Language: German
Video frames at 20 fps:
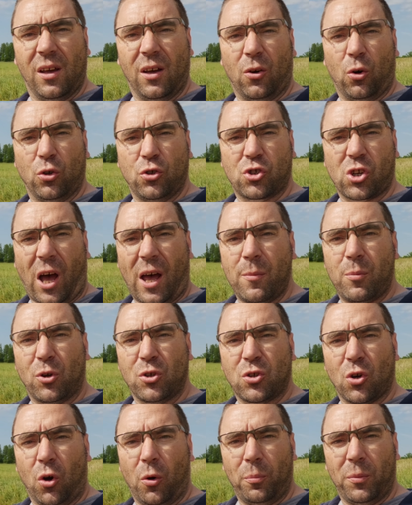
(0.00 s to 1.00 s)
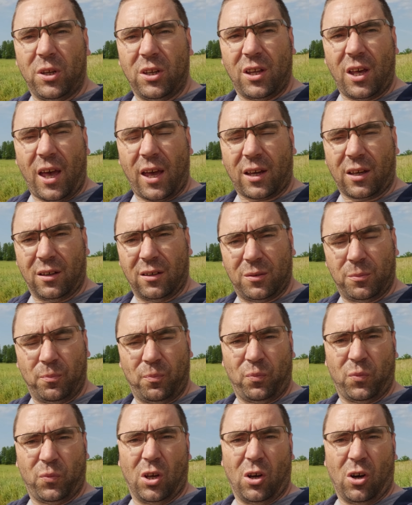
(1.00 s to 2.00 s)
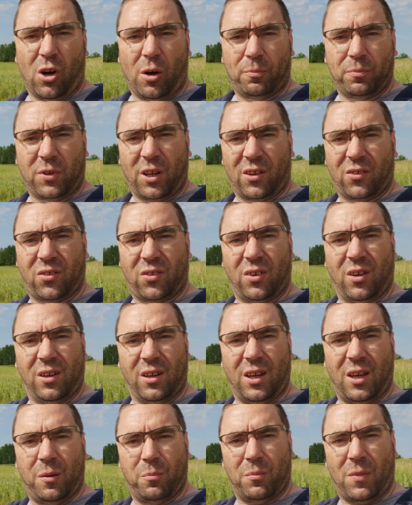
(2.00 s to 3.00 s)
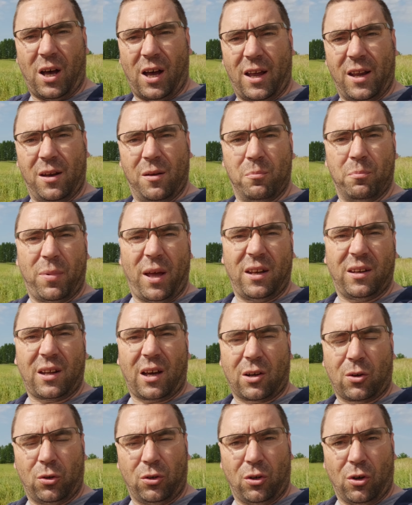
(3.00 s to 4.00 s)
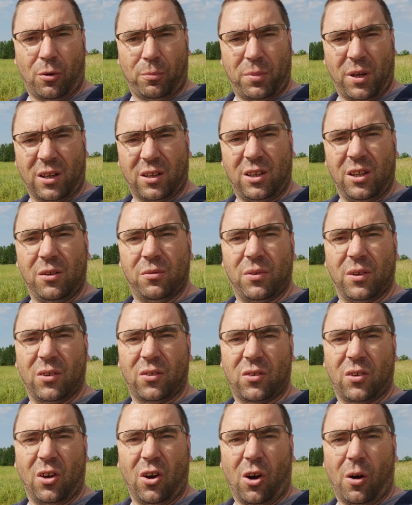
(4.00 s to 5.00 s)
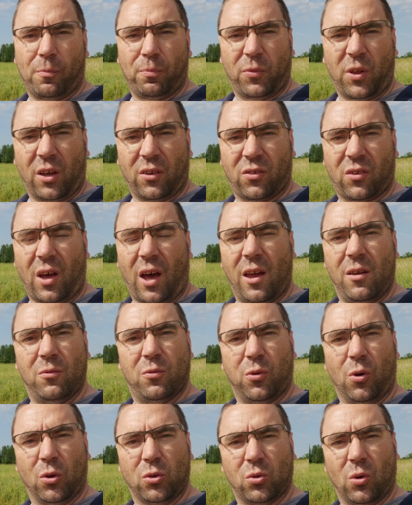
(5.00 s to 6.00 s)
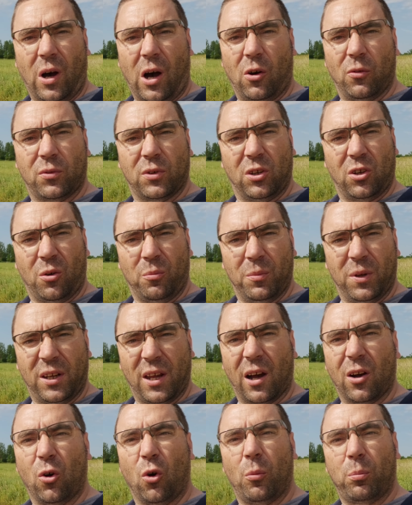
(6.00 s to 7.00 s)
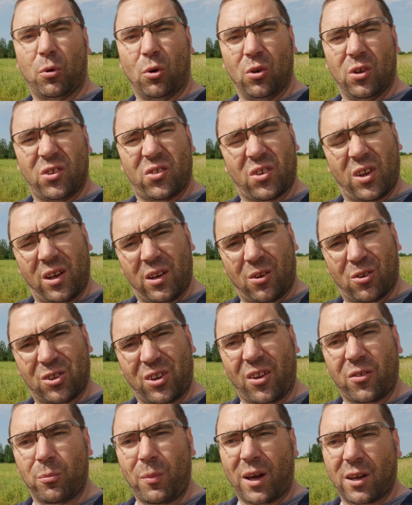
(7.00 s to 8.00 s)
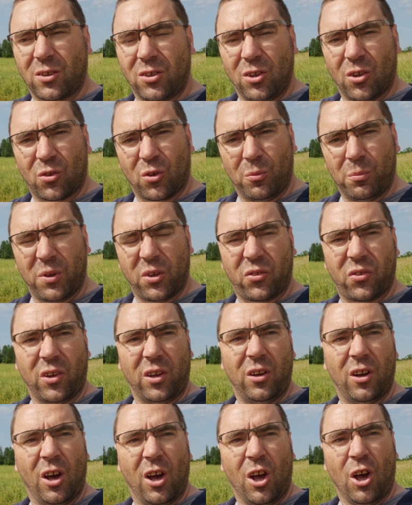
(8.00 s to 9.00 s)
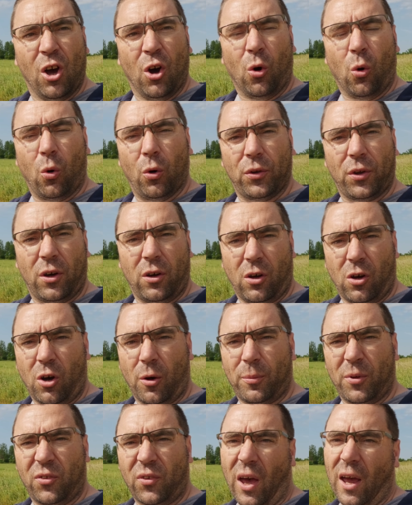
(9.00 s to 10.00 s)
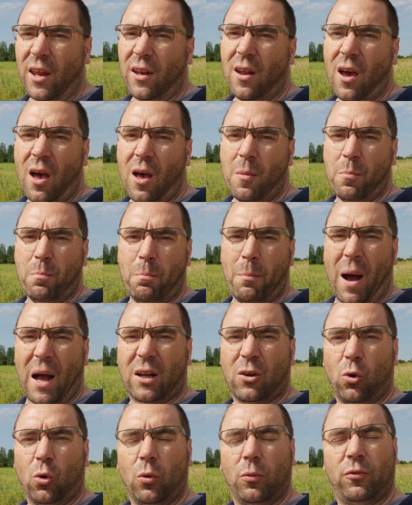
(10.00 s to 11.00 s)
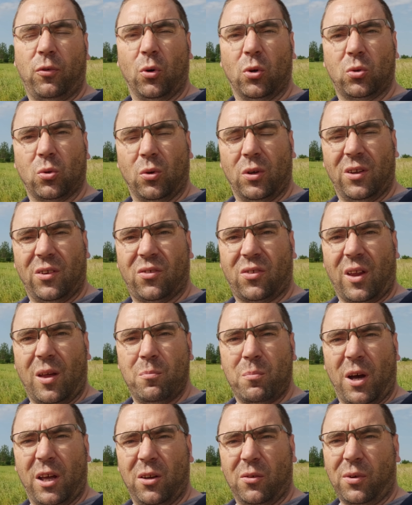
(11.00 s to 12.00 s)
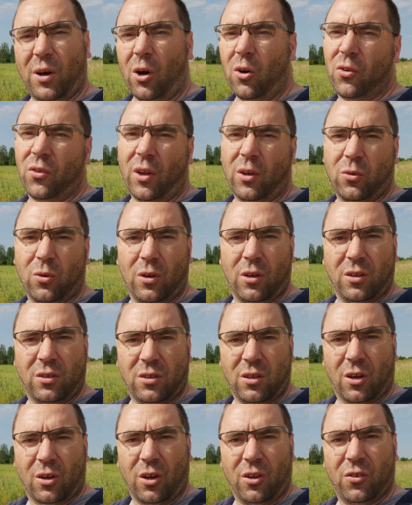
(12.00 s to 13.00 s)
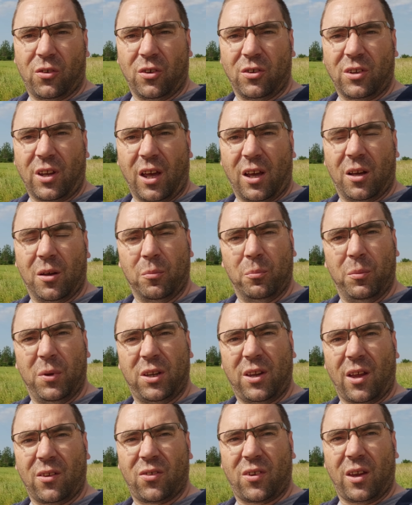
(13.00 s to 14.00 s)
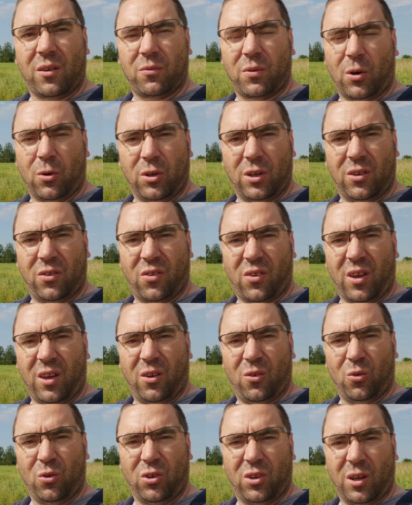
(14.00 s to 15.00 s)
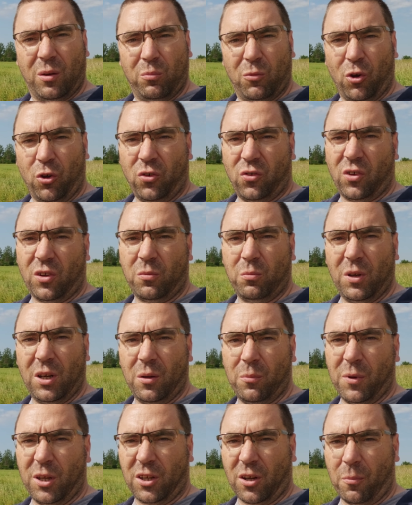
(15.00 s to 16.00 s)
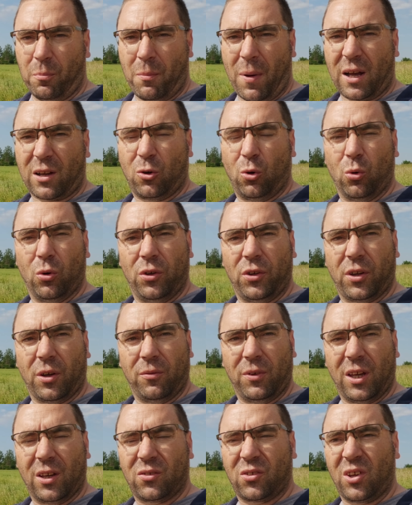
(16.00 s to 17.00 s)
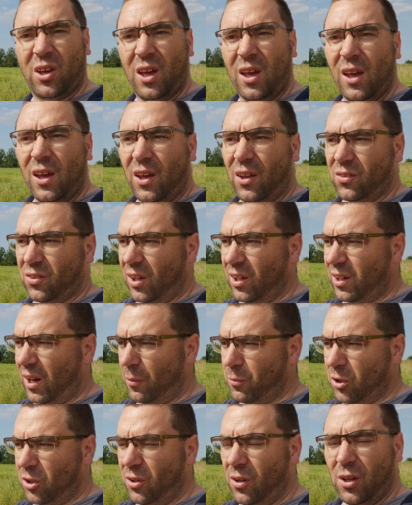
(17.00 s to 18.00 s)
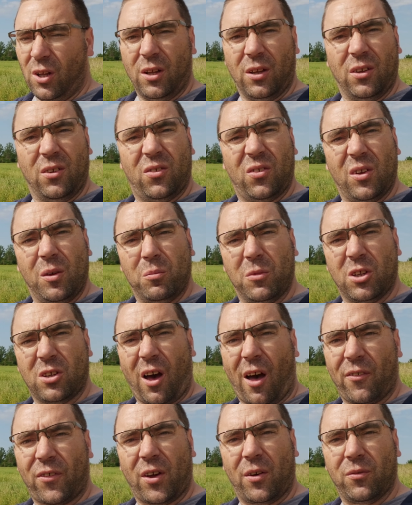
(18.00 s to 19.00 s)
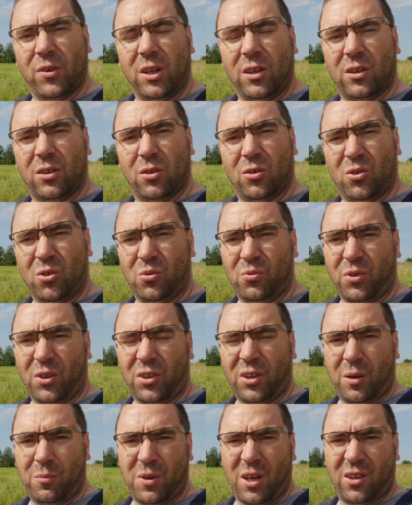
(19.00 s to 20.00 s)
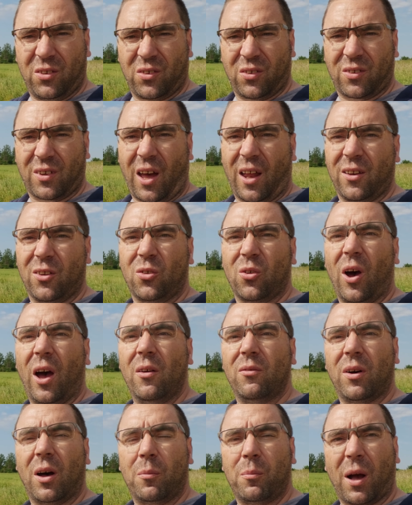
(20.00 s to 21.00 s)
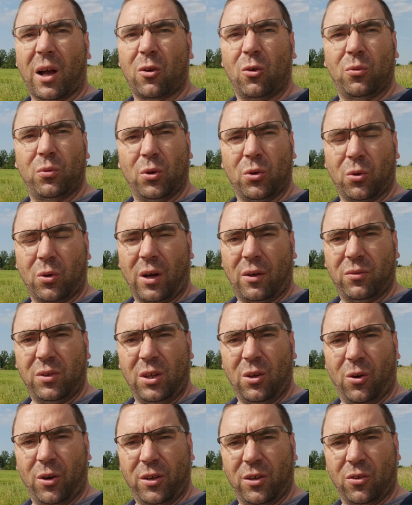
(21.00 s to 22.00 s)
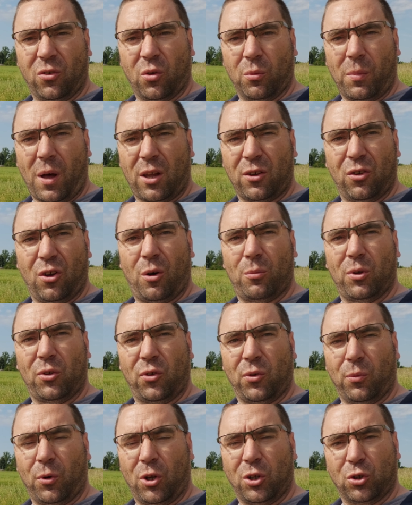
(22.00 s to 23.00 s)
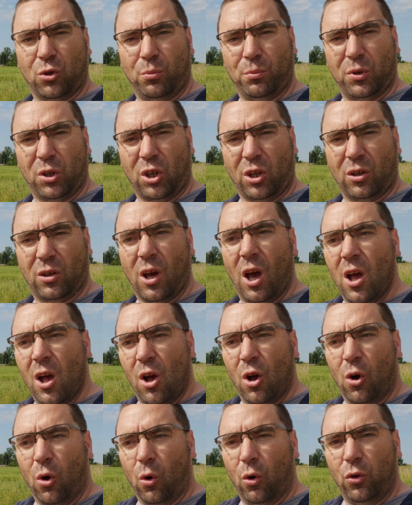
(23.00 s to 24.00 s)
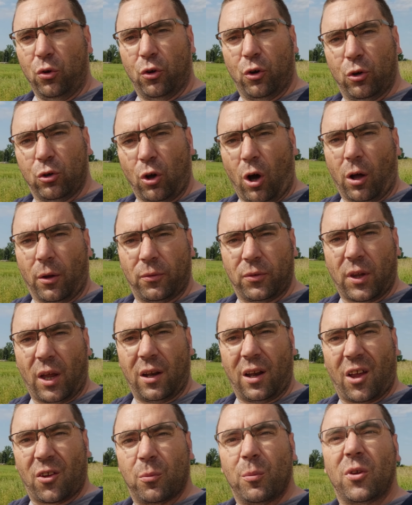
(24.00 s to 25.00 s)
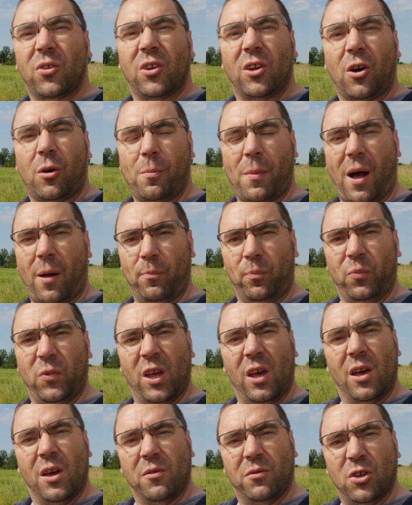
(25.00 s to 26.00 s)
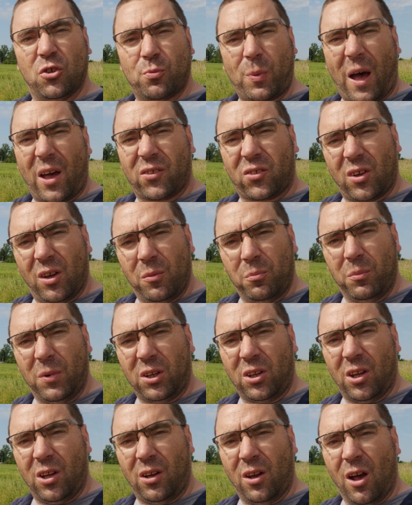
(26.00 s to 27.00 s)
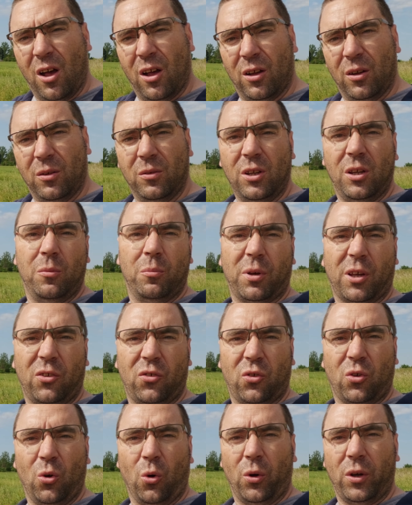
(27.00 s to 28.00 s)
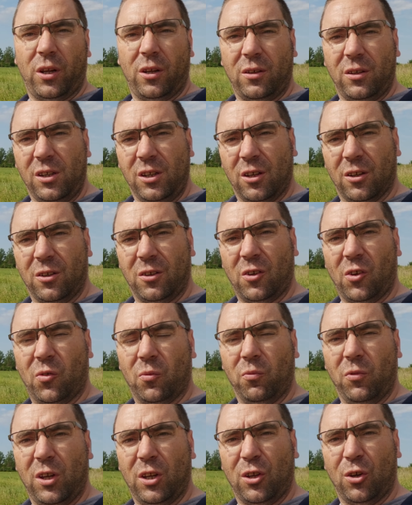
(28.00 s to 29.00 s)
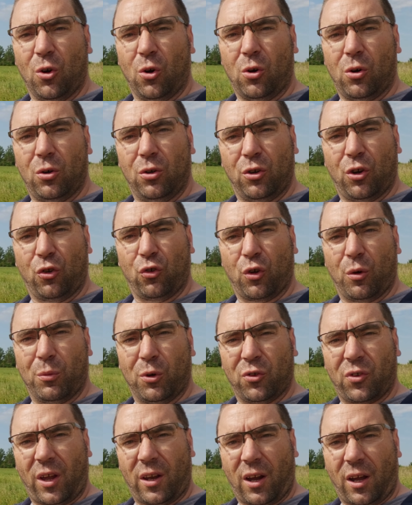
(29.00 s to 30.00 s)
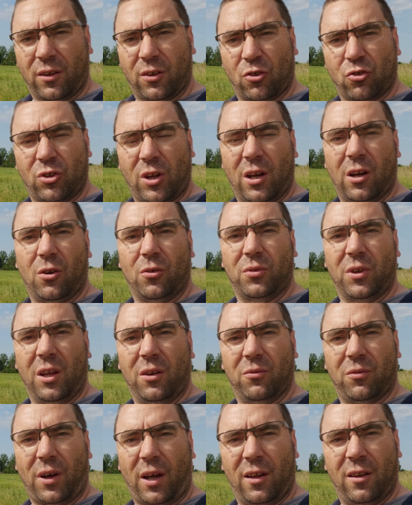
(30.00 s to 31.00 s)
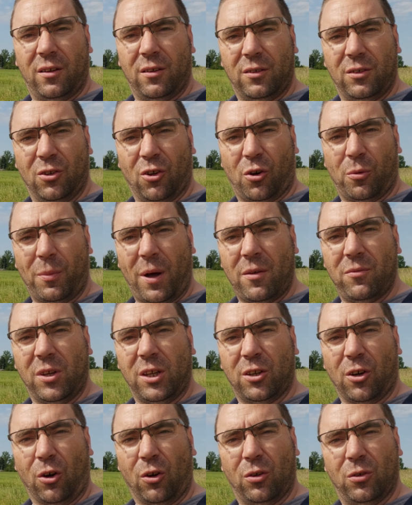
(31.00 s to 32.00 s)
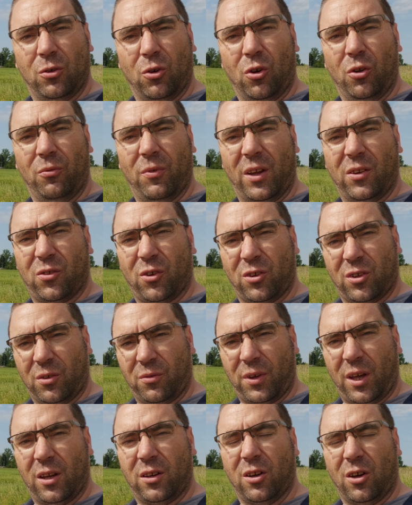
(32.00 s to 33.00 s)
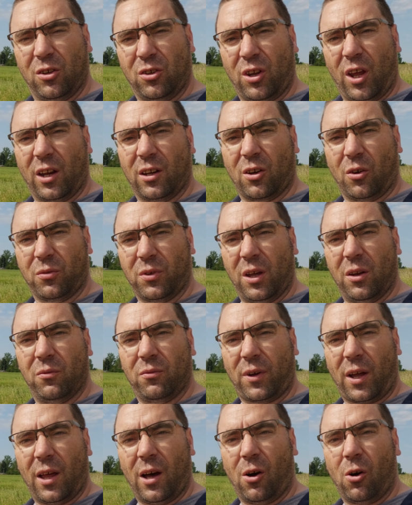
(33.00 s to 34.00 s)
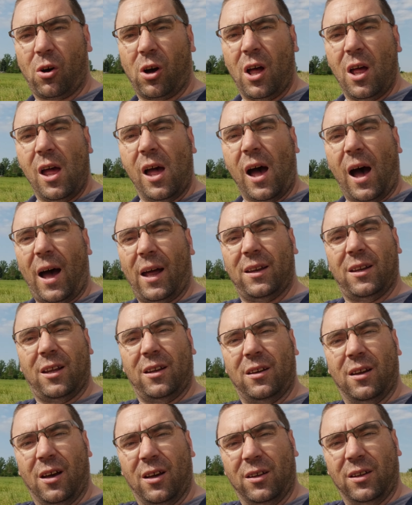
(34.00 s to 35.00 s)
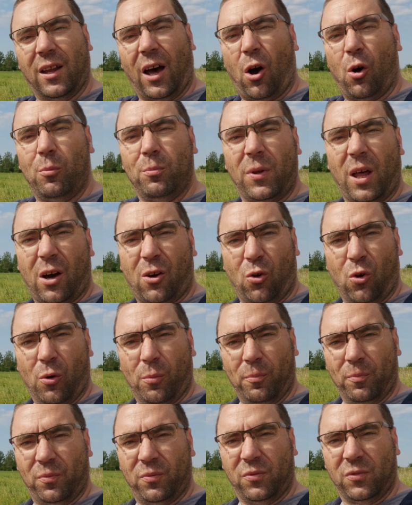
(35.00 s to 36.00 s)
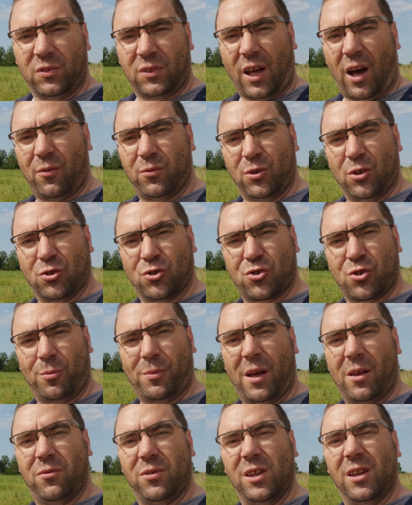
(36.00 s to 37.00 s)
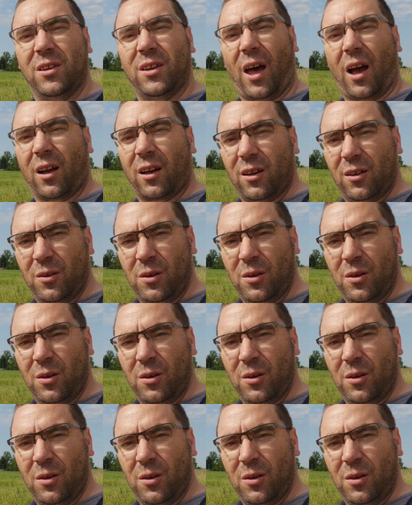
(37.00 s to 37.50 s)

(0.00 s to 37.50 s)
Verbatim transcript: Und schreibt euch oben in die Ecke, ob das eben ein Pentagon-Objektiv ist, ob das ein Foto aufgenommen mit der GoPro ist, denn auch das mache ich hier so ein bisschen, oder ob es ein Makrofoto ist, denn meine Frau ist natürlich, ihr könnt es euch denken, mit der ZVE 10 und dem 90 mm Makro unterwegs. Es geht aber ein ziemlich harter Wind und von dem her ist es gar nicht so einfach, Makrofotografie heute zu machen, aber sie wollte unbedingt und ja, dann lassen wir sie doch machen. Viel Spaß mit den Impressionen hier in diesem Video und dann sehen wir uns an anderer Stelle auf jeden Fall nochmal wieder. Und wenn es euch gefällt, denkt auf jeden Fall auch an den Daumen nach oben. Dafür schon mal vielen Dank.